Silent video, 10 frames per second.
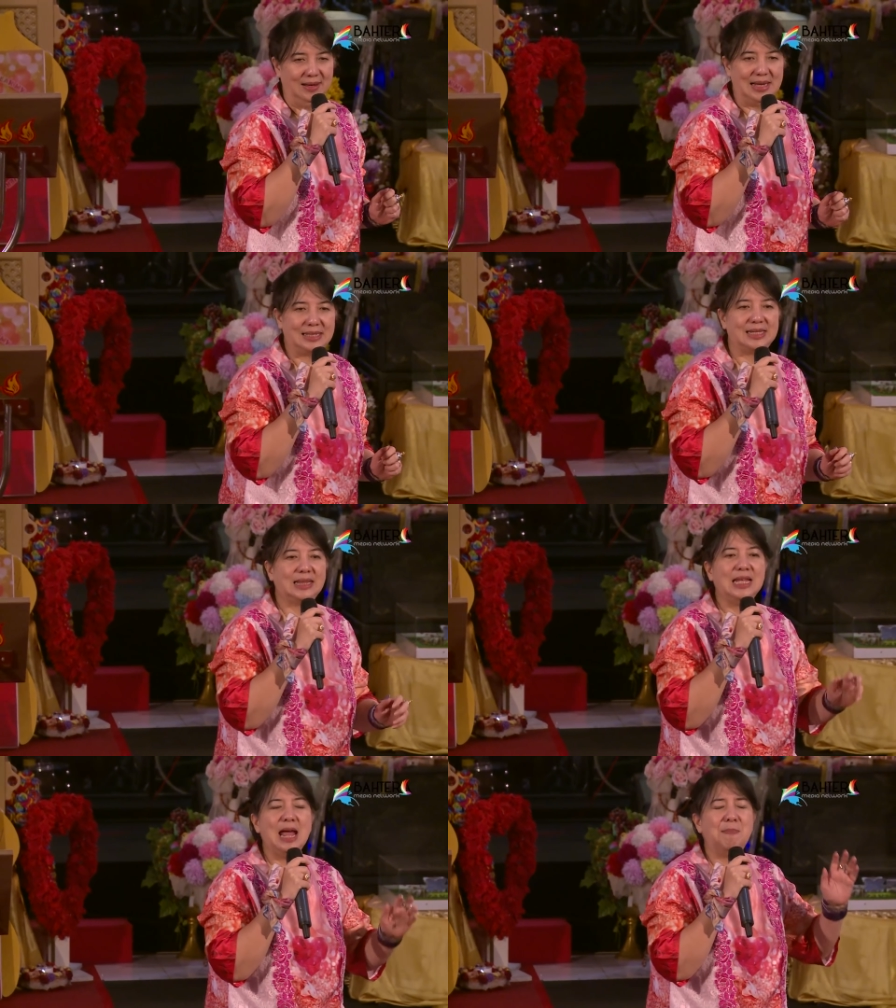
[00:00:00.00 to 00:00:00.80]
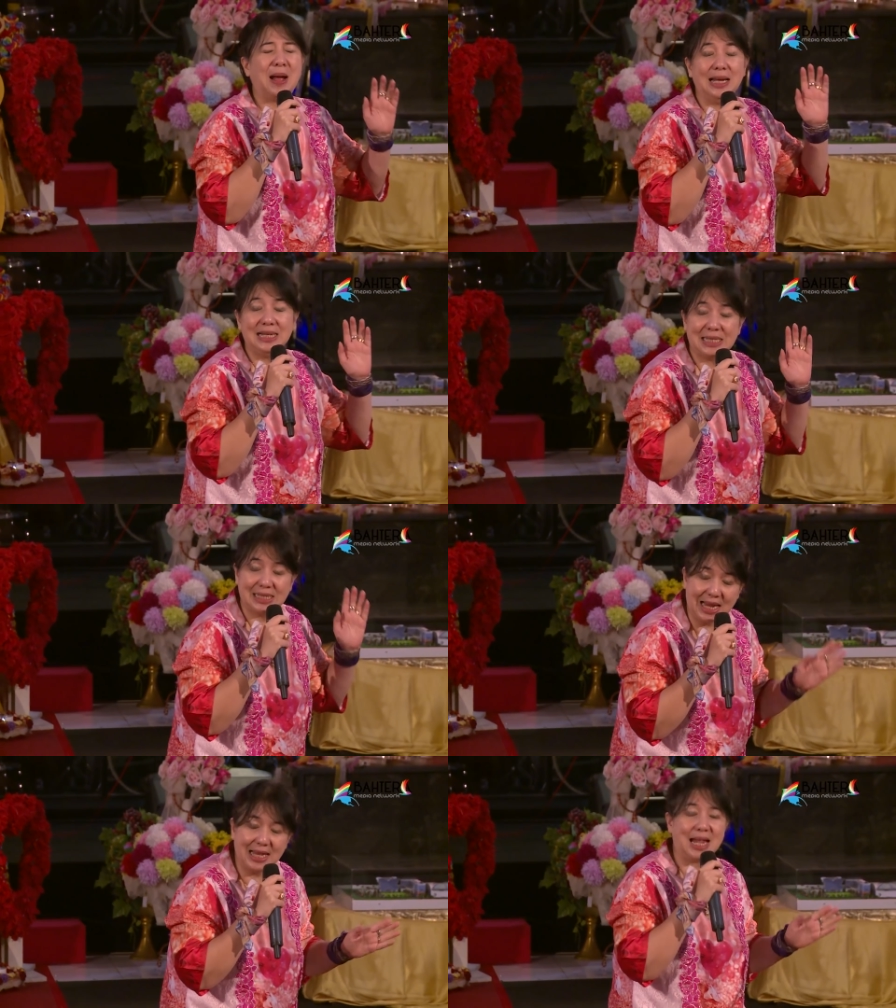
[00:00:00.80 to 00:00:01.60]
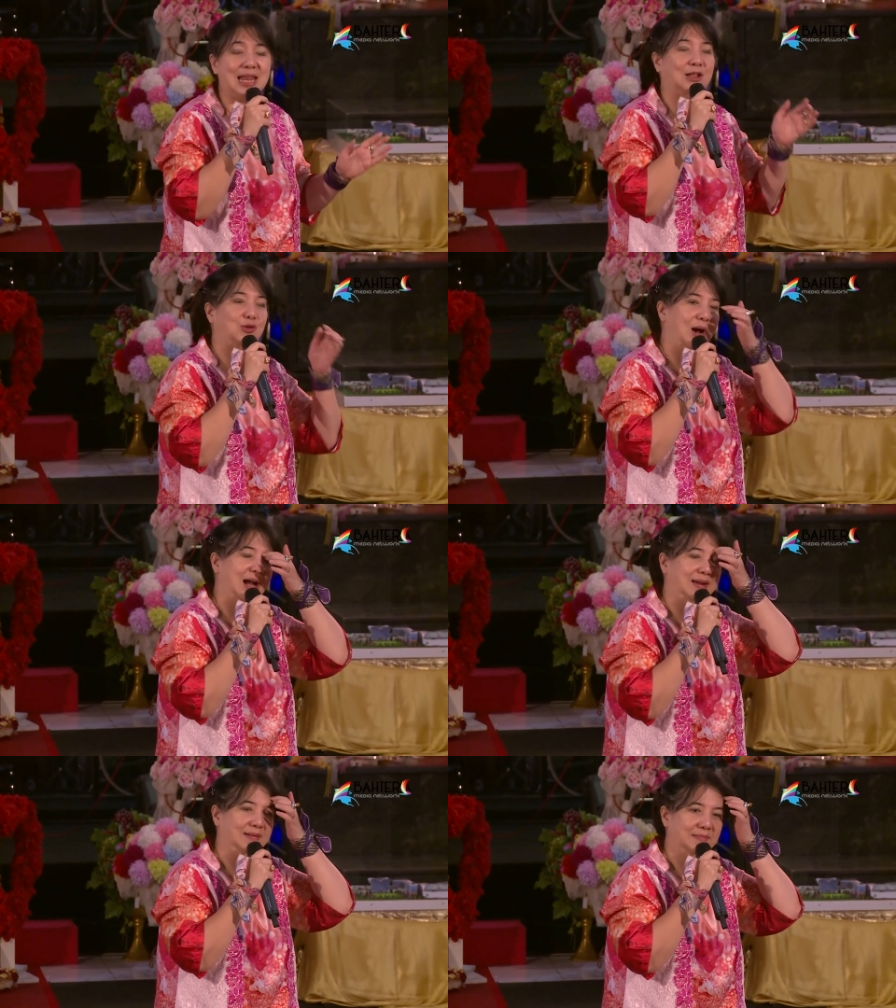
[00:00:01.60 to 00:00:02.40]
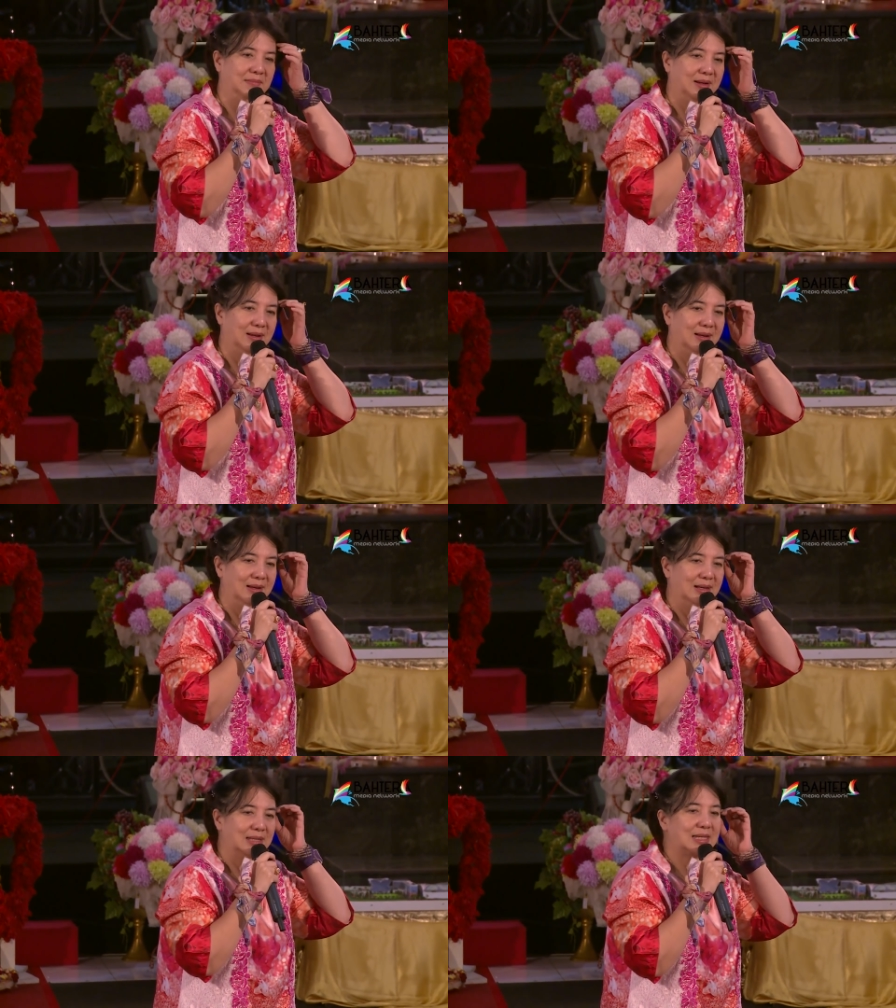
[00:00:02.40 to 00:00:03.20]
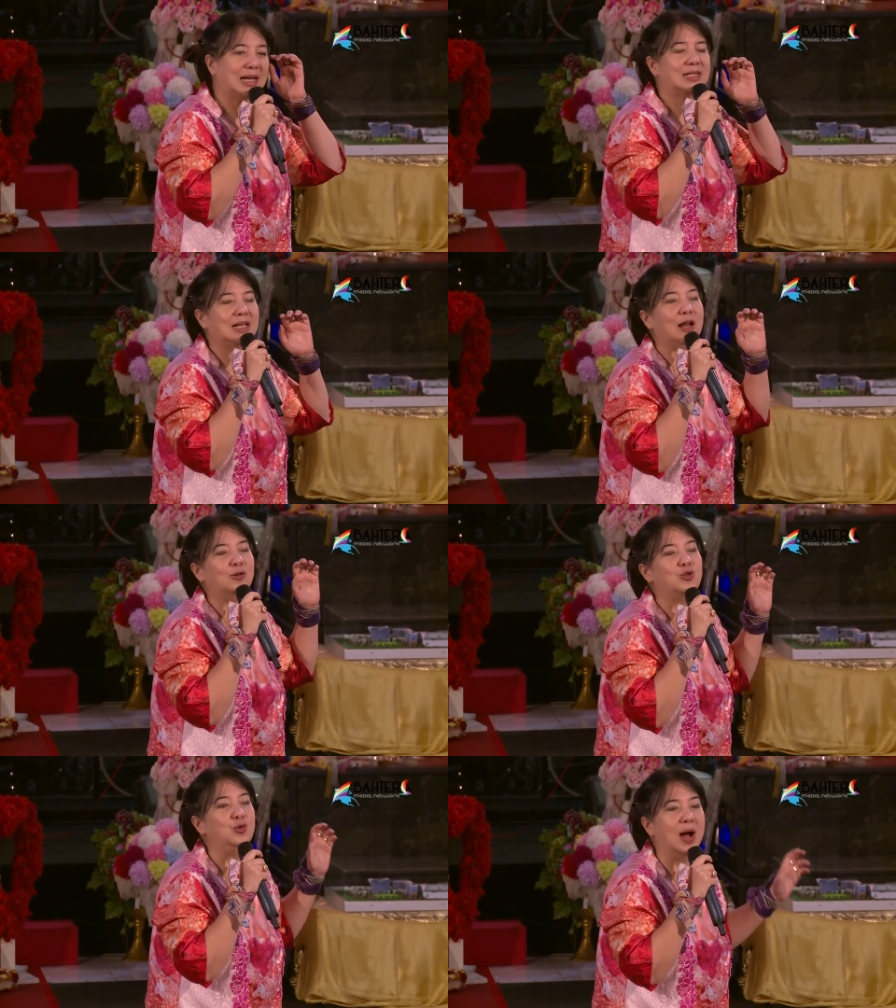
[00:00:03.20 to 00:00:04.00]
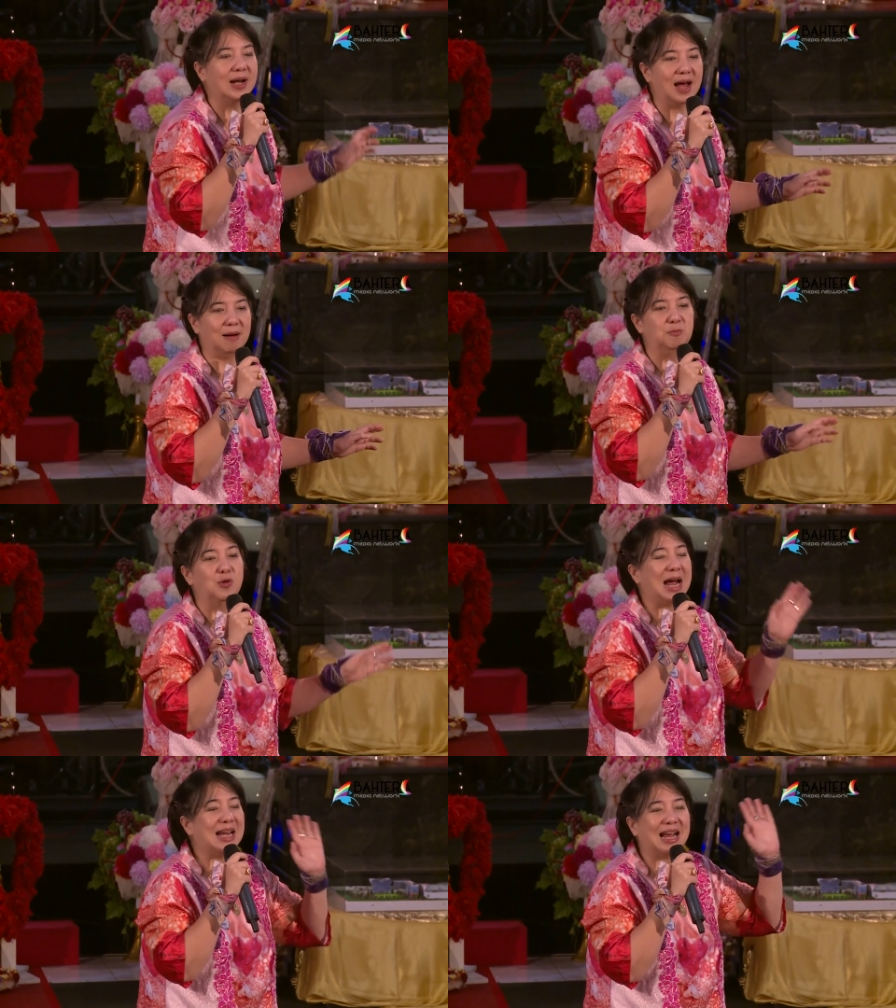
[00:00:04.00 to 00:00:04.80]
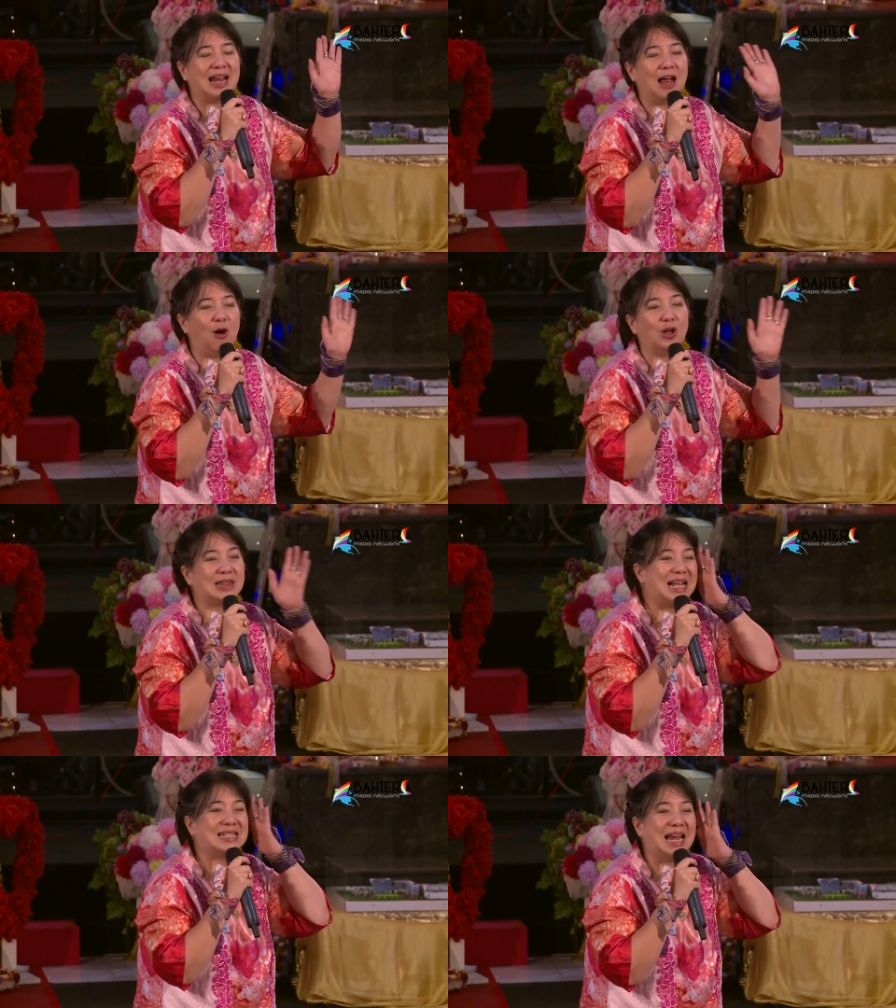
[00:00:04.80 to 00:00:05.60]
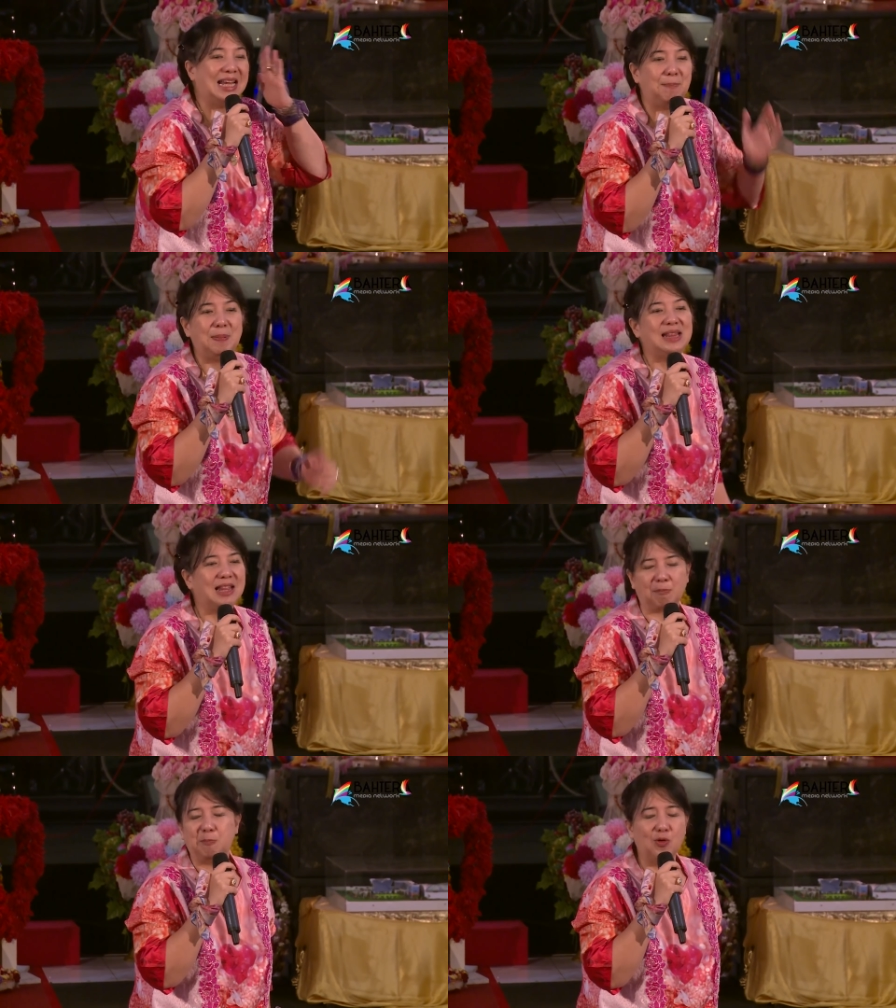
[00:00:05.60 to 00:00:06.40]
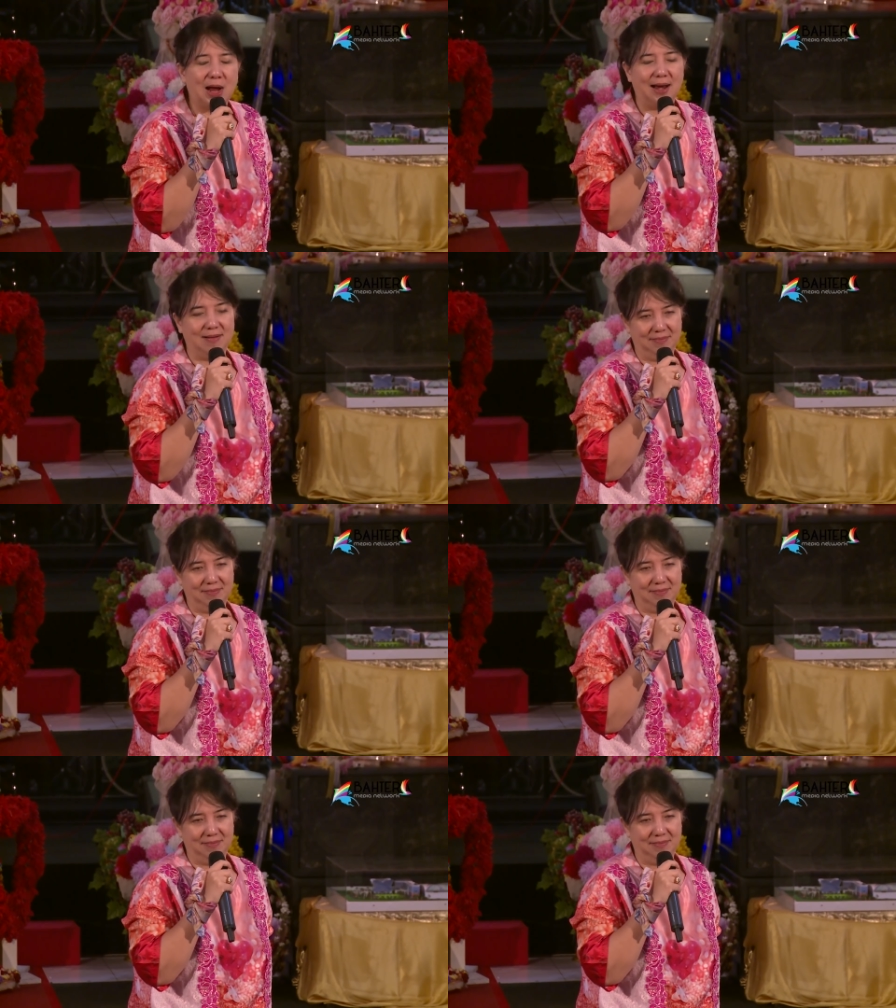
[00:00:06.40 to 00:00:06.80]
Dan setiap kali saya tanya Tuhan, saya selalu juara. Bukan karena otak saya ini pintar, bukan.